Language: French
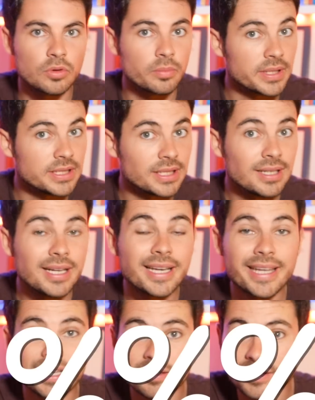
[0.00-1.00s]
pour ne pas dire
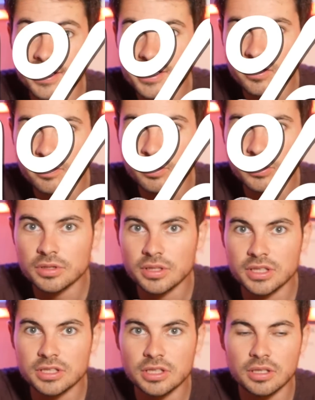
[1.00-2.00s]
99%
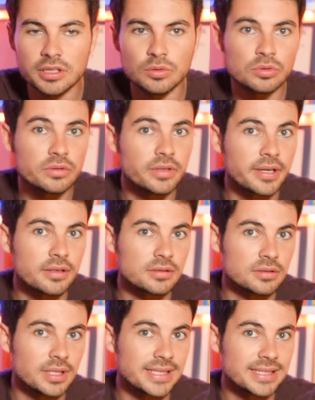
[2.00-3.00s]
des gens, ils nous suivent à cause de la